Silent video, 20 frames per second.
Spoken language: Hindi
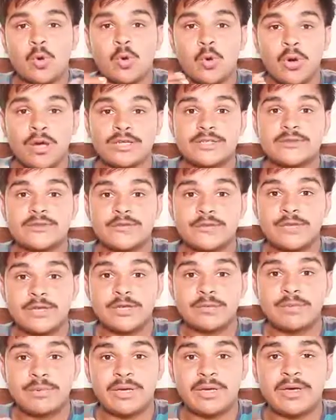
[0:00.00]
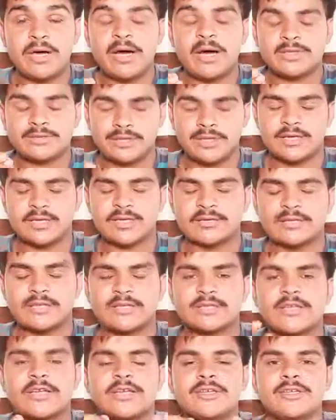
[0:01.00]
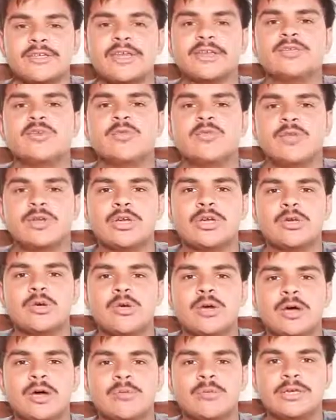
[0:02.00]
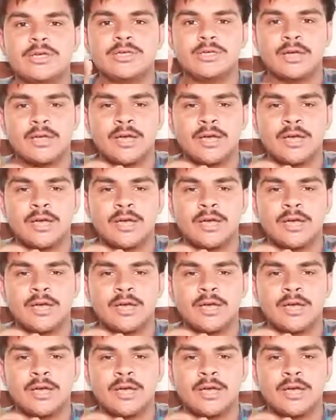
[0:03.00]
कॉइन्स फ्री में हासिल कर सकते हैं ये जो वीडियो अभी